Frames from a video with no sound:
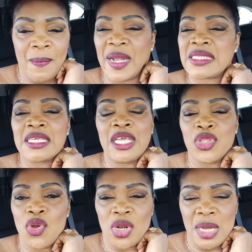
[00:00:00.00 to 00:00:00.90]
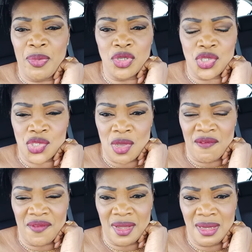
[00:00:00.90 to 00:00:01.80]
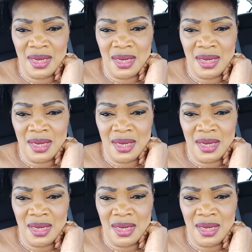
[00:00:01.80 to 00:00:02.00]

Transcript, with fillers: pratiquer donc les bonnes œuvres